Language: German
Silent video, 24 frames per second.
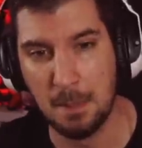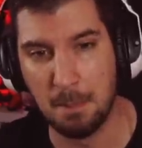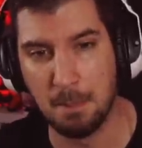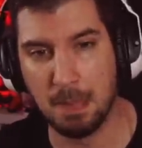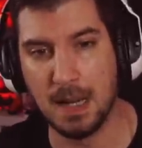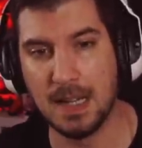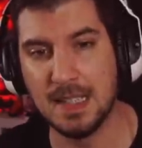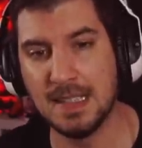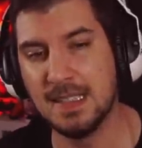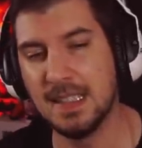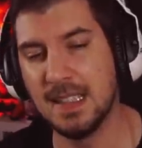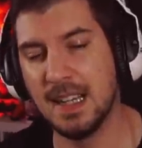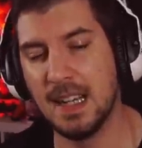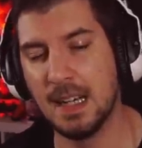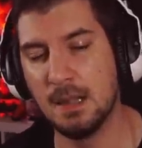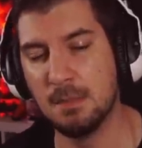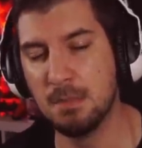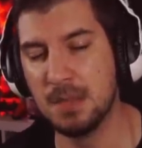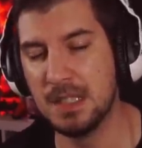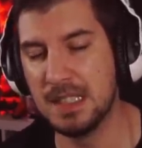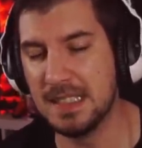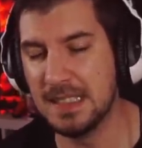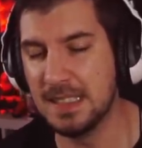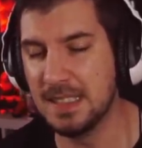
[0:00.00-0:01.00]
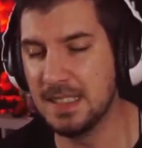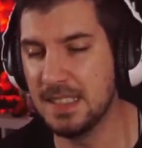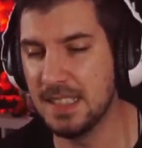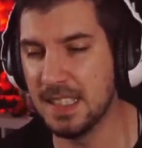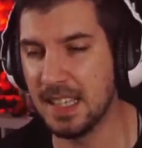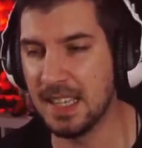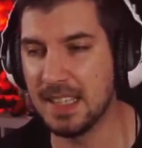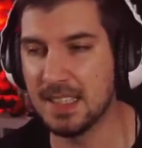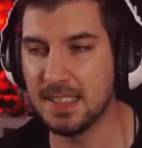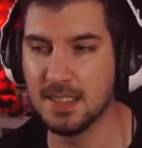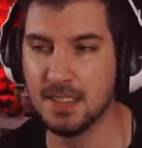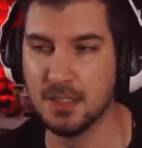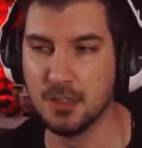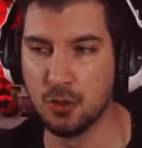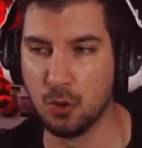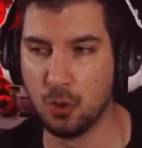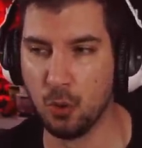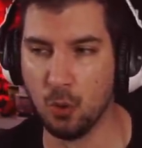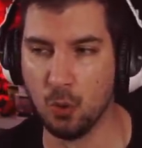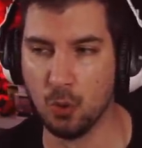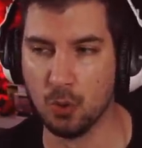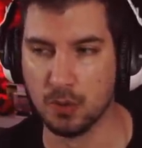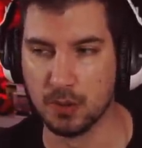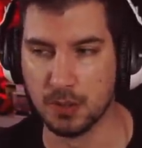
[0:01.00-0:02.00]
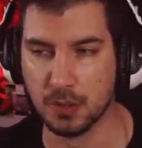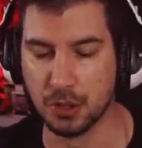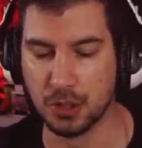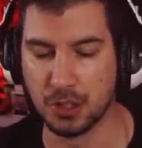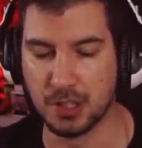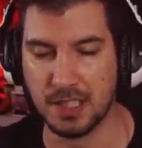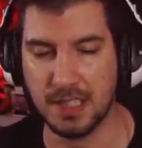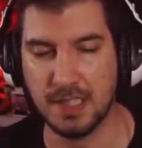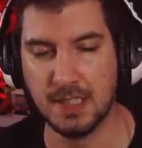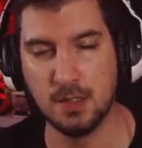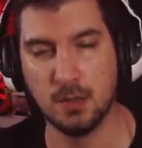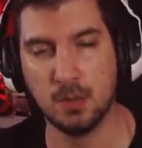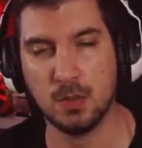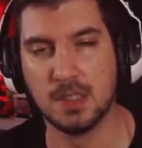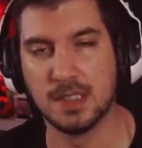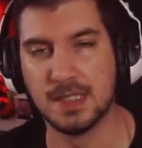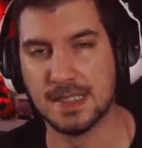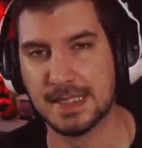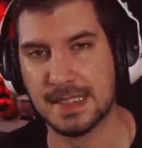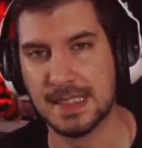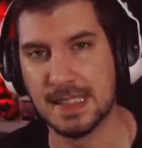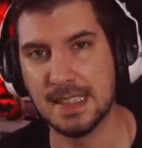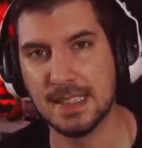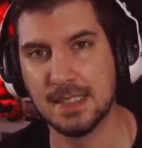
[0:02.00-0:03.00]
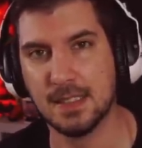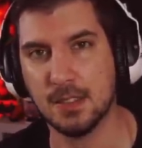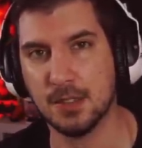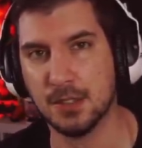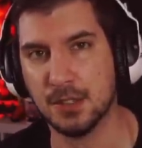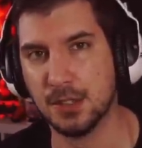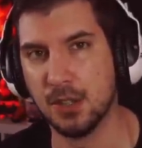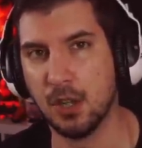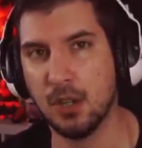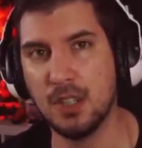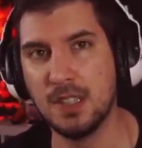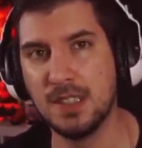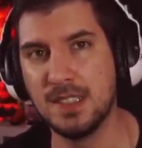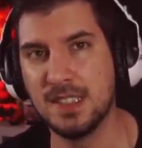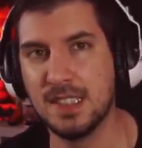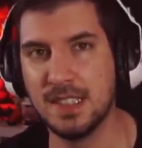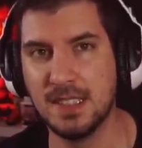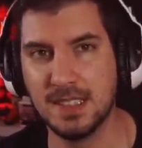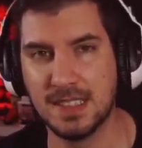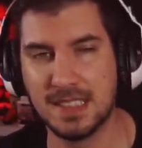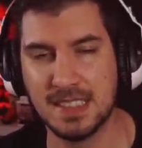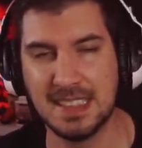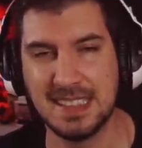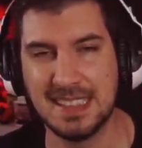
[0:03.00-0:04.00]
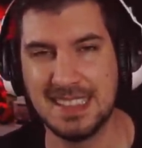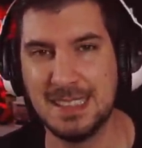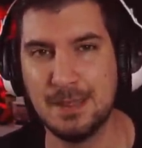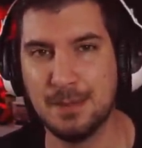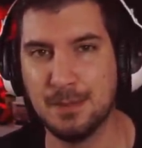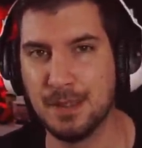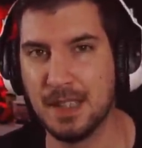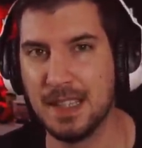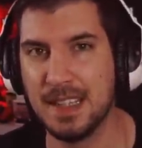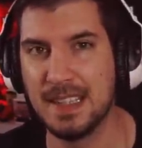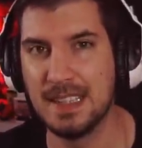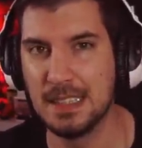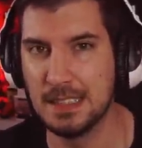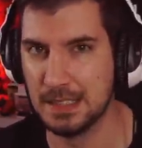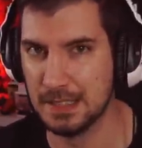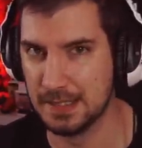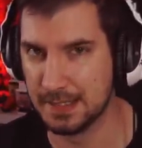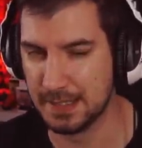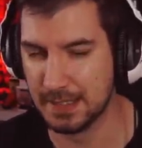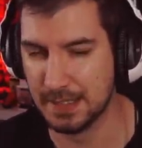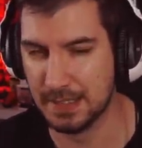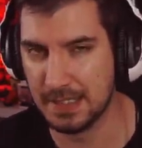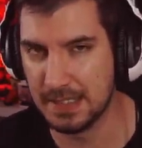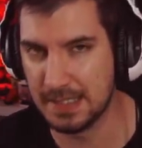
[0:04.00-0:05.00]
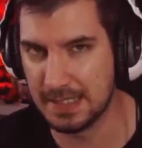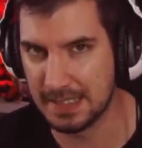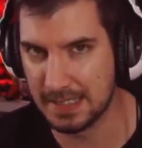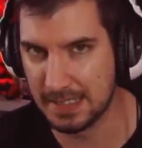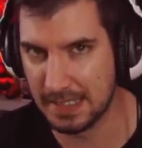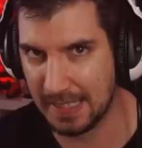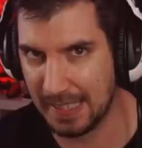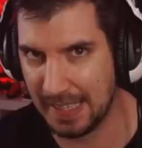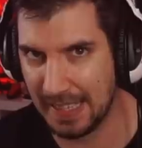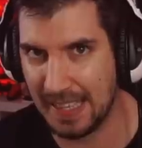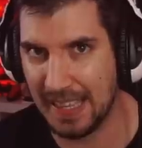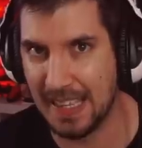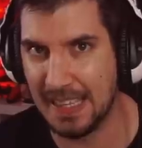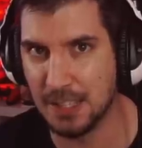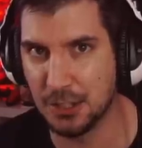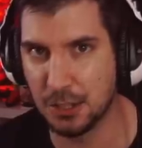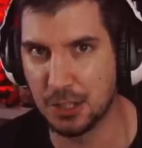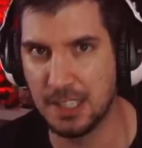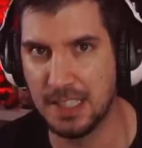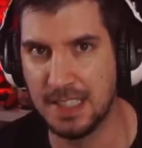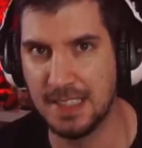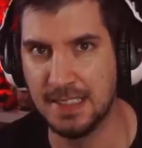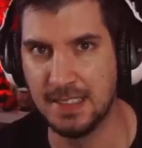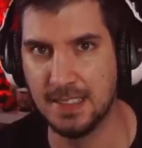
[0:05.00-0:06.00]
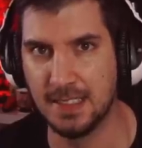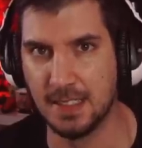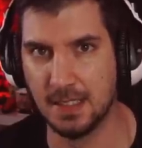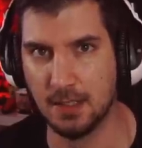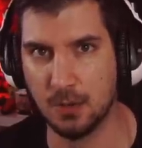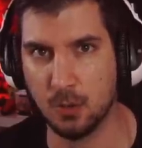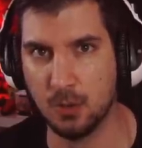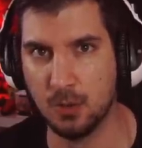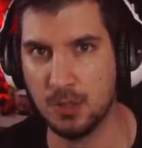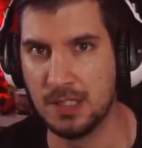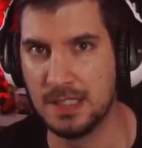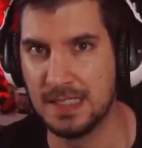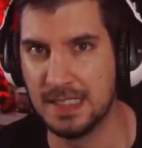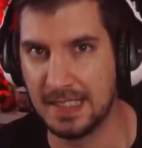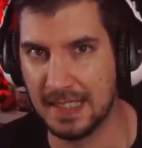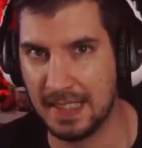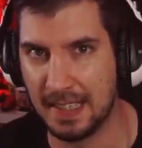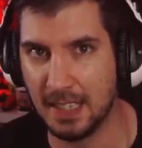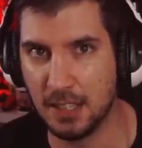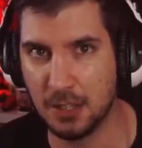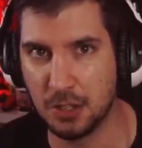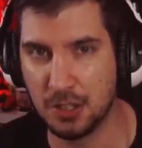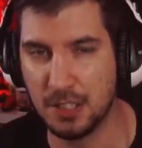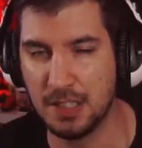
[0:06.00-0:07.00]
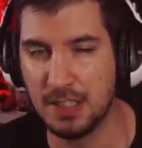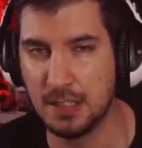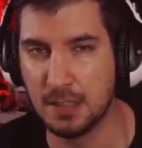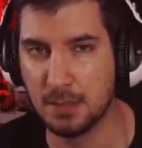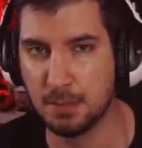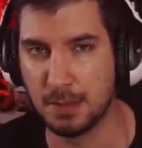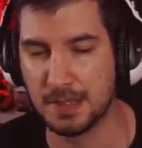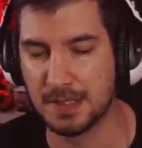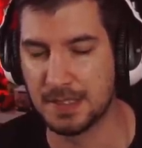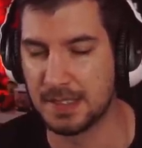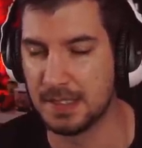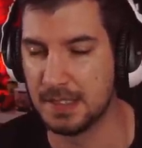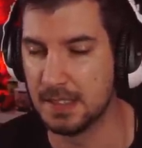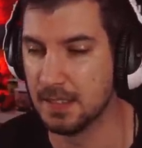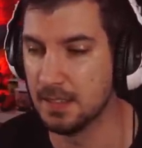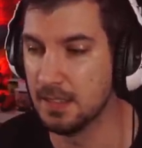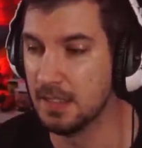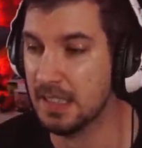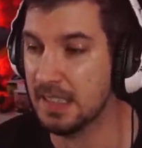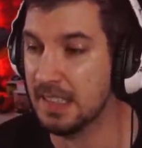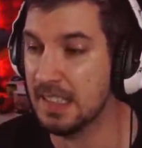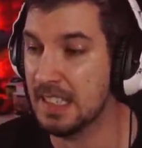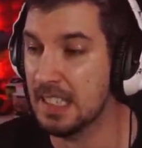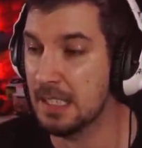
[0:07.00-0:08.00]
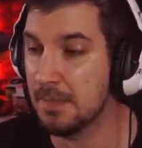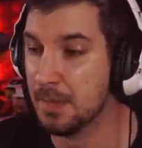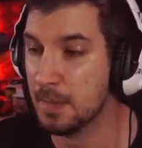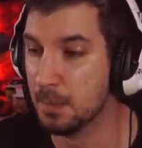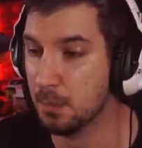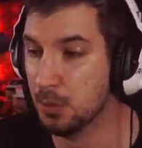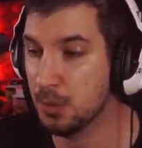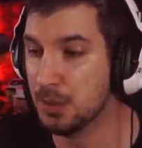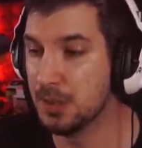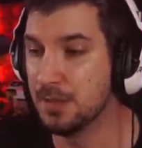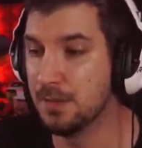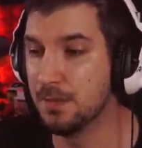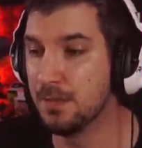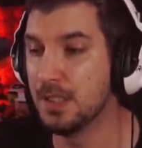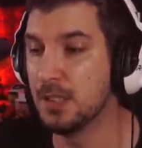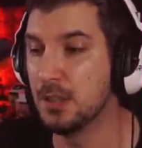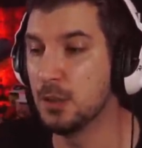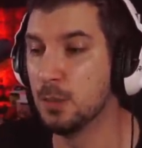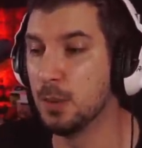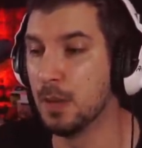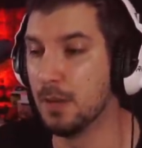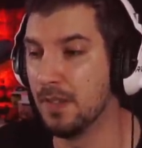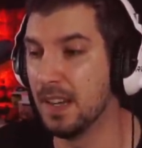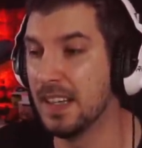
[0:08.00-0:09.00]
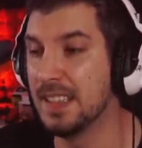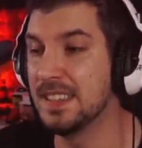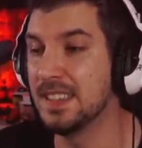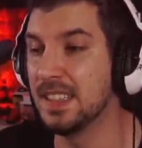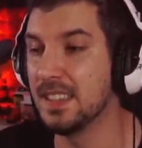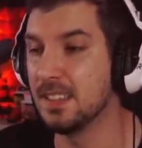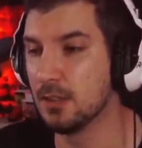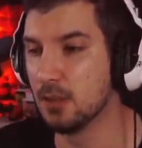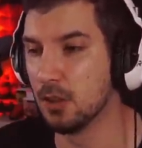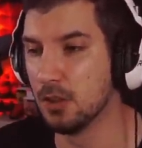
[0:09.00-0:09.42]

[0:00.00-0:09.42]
Beide haben indirekt eine Drohung gestellt und gesagt, sollten sich die Verhältnisse nicht rasch ändern und hier rasch Dinge passieren, müssen wir über weitere